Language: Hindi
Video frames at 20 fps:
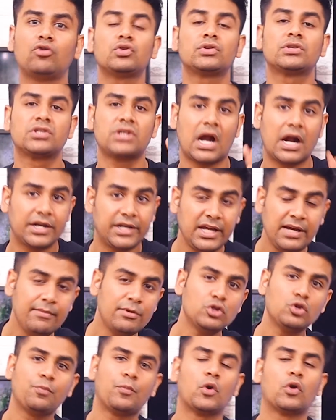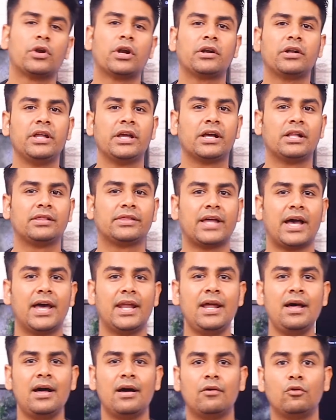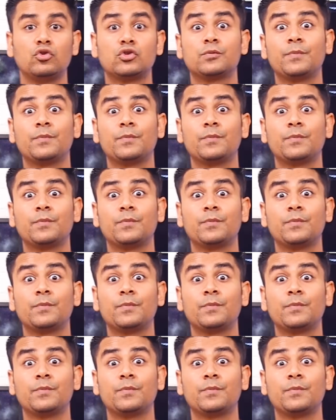जो स्टार्टिंग में जो प्रोडक्ट निकलता है ना